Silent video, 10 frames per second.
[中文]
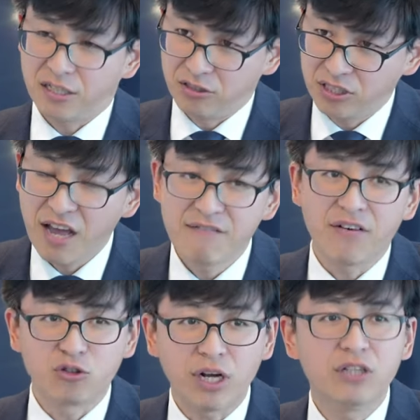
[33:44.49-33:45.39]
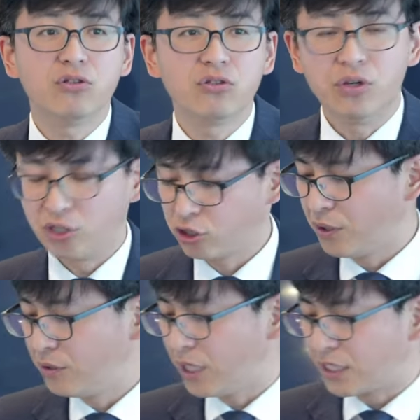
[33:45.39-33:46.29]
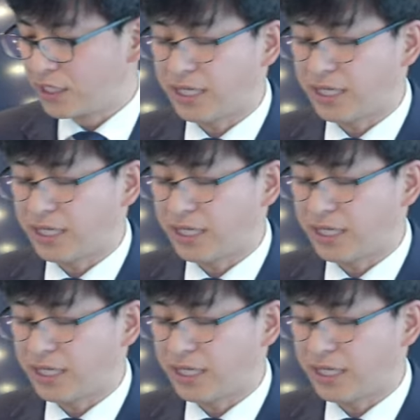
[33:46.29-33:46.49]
很探访传道都稍微有点